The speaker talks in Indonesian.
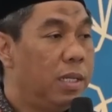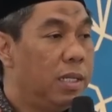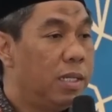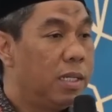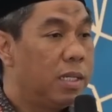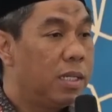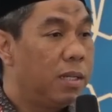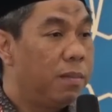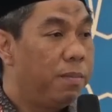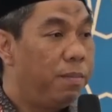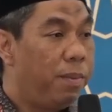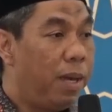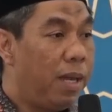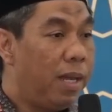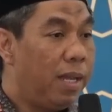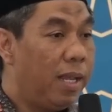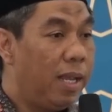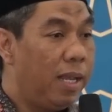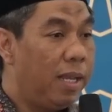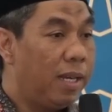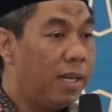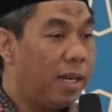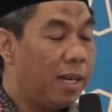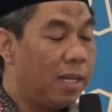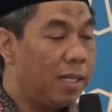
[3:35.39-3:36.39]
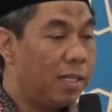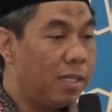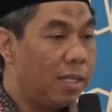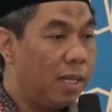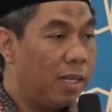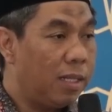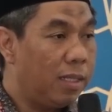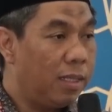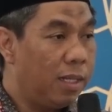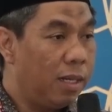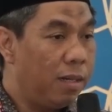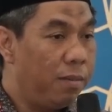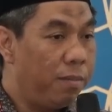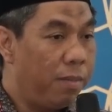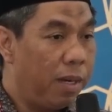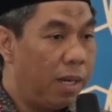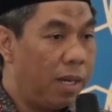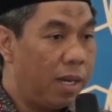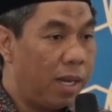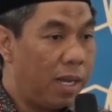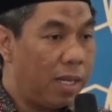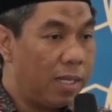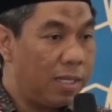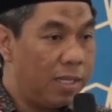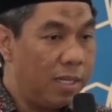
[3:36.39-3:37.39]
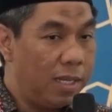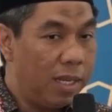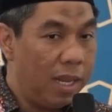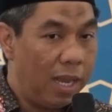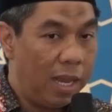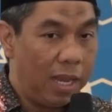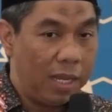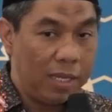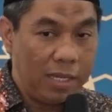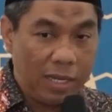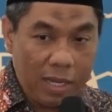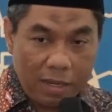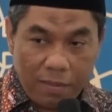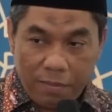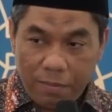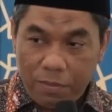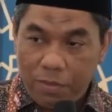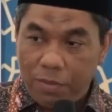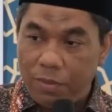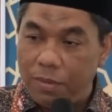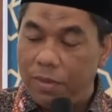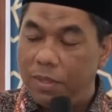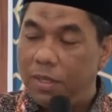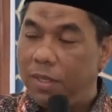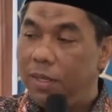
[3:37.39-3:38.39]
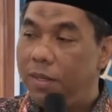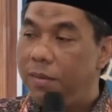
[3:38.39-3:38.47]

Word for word: sebagai rasa terima kasih ayahmu